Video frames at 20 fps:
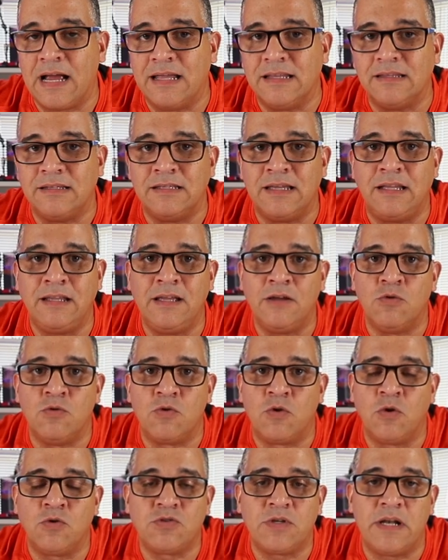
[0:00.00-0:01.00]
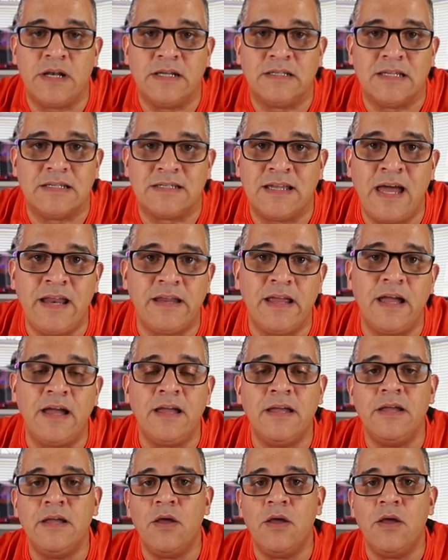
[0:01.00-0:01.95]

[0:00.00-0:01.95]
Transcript: cantidad de glucosa necesaria,